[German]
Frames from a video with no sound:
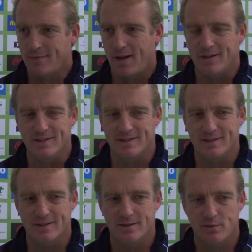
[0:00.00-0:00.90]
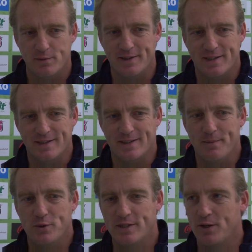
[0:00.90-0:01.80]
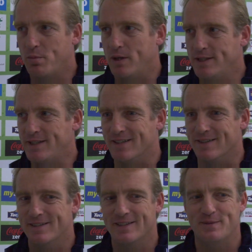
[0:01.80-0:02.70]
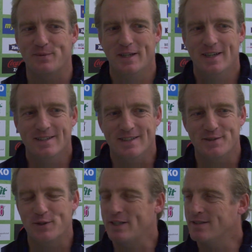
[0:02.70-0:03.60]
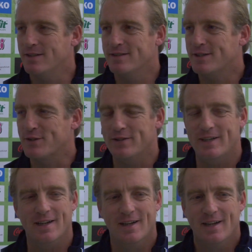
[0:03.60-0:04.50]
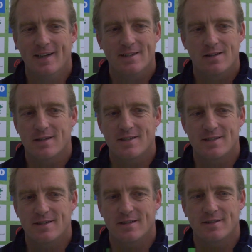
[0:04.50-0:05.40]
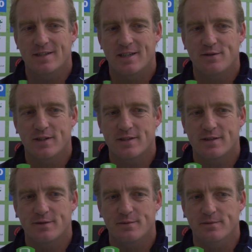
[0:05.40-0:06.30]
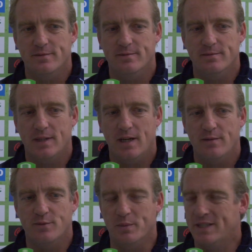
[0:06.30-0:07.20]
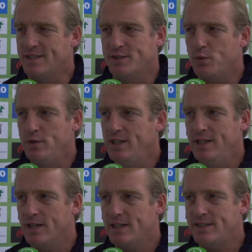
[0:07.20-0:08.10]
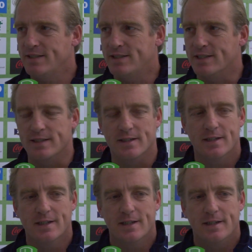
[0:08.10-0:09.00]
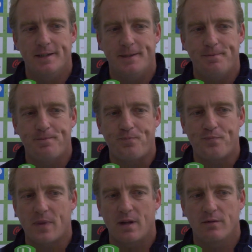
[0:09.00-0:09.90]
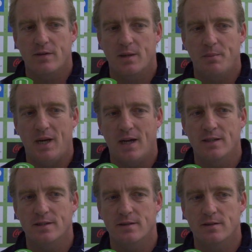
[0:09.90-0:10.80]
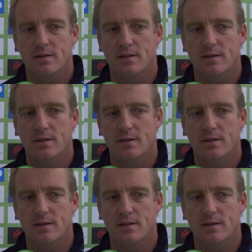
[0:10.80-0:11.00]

Ja, die ist, die ist, da muss ich auch bei lächeln. Ähm, die ist wirklich sensationell. Das ist, das ist etwas, ja, womit ich so nie gerechnet hätte. Ähm, wir haben lange